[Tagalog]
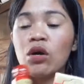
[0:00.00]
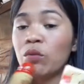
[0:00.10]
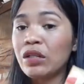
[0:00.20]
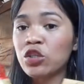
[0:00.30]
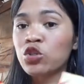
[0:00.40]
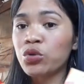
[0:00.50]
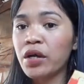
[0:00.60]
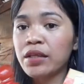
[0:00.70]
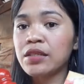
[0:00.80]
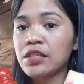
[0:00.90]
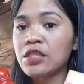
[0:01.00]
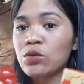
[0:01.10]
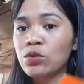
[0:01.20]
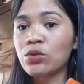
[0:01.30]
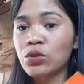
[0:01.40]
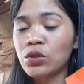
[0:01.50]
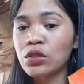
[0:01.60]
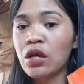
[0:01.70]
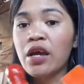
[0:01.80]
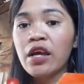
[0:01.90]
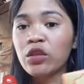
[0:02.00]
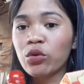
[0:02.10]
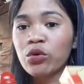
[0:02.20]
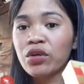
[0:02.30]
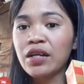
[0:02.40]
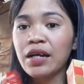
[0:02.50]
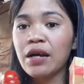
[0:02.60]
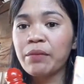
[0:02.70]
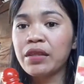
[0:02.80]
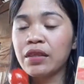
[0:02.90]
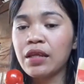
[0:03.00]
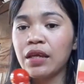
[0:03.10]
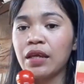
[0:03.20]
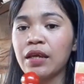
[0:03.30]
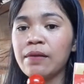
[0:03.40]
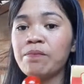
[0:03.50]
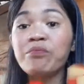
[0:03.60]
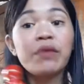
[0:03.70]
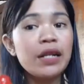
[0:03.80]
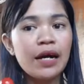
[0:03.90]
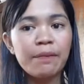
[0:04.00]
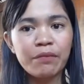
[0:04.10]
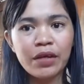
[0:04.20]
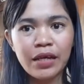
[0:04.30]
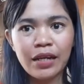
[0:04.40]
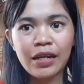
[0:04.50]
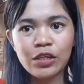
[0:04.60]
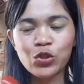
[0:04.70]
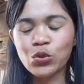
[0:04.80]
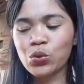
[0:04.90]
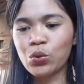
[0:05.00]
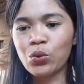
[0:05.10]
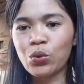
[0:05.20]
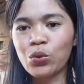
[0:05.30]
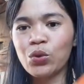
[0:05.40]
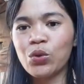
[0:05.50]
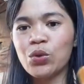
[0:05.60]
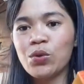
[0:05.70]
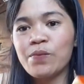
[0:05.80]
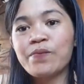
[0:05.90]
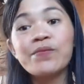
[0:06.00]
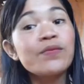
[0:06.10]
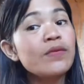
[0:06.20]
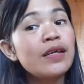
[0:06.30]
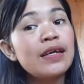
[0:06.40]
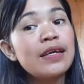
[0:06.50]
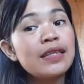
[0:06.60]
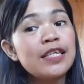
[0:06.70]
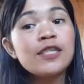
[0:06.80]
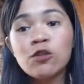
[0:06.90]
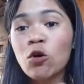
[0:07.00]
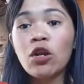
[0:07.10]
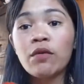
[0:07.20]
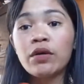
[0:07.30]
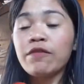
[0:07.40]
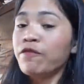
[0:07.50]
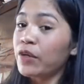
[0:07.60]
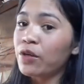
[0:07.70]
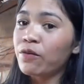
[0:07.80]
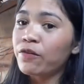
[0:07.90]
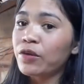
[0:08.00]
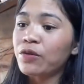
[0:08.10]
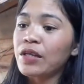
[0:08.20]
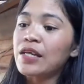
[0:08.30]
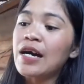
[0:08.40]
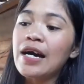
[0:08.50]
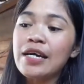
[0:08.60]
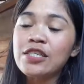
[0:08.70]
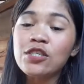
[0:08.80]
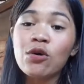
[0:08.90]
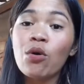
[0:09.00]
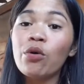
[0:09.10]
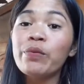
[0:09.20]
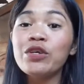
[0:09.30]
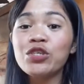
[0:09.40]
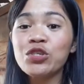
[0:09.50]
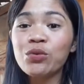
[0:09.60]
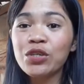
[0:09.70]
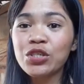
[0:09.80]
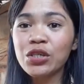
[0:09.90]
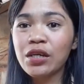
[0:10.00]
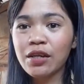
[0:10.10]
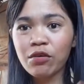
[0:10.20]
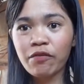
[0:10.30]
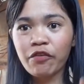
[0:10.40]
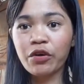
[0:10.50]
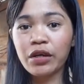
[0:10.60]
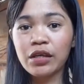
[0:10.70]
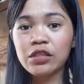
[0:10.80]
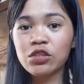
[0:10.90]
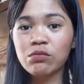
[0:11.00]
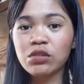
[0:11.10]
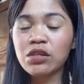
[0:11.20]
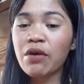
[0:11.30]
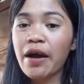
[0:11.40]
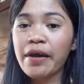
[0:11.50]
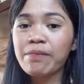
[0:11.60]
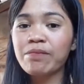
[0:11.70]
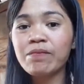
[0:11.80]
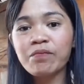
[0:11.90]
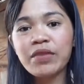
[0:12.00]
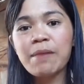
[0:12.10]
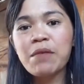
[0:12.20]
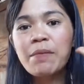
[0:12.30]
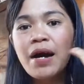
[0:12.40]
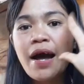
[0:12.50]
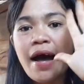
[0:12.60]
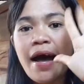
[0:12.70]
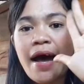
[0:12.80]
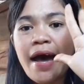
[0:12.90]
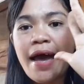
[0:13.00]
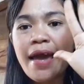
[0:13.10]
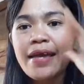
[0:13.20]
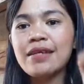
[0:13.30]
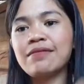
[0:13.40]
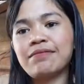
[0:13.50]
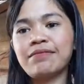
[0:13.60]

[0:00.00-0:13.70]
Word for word: I will try this because ito yung ginagamit ni Madam Kilay. So, that's all our video for today guys. Hope you enjoy watching and don't forget to subscribe. Bye-bye!